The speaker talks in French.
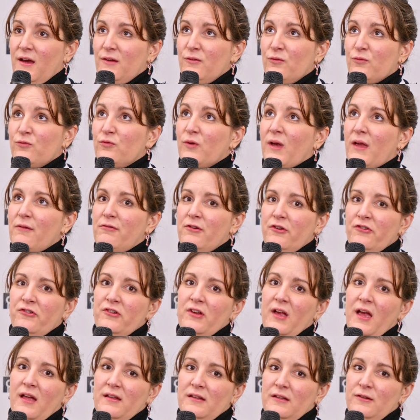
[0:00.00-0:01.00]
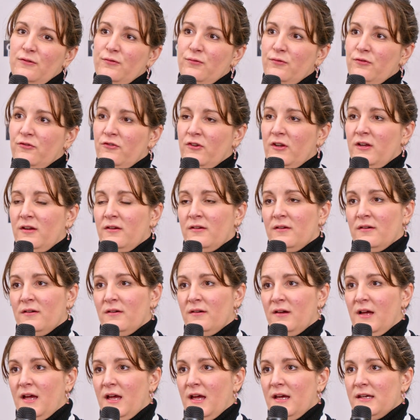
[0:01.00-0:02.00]
Donc de réfléchir à des sujets
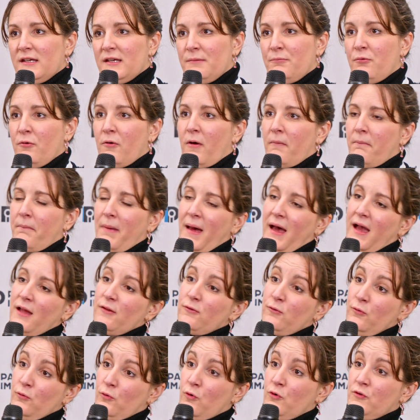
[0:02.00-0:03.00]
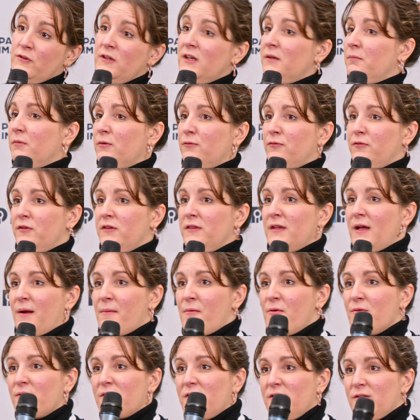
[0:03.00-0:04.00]
euh, qui peuvent paraître de côté, mais
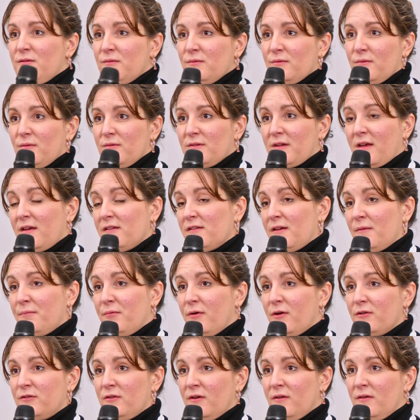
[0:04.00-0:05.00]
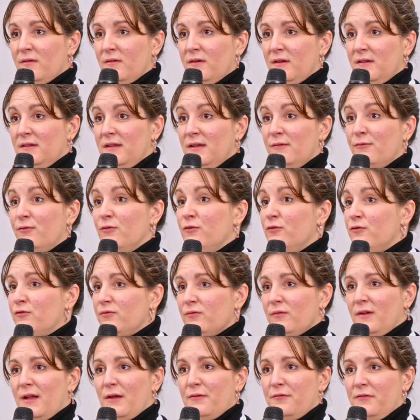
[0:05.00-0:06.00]
finalement qui sont euh, très importants et
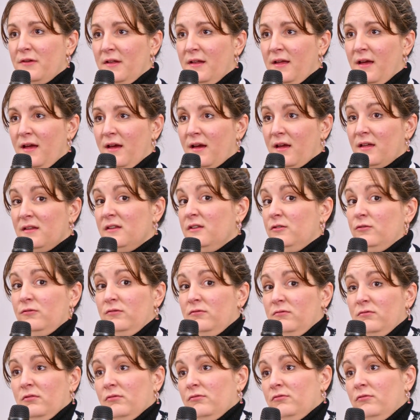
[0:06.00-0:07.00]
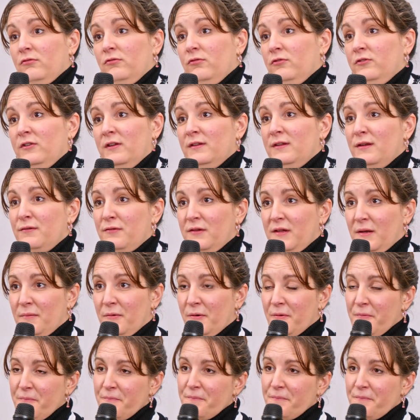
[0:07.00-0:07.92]
d'évolution de la filière et des enjeux de société finalement.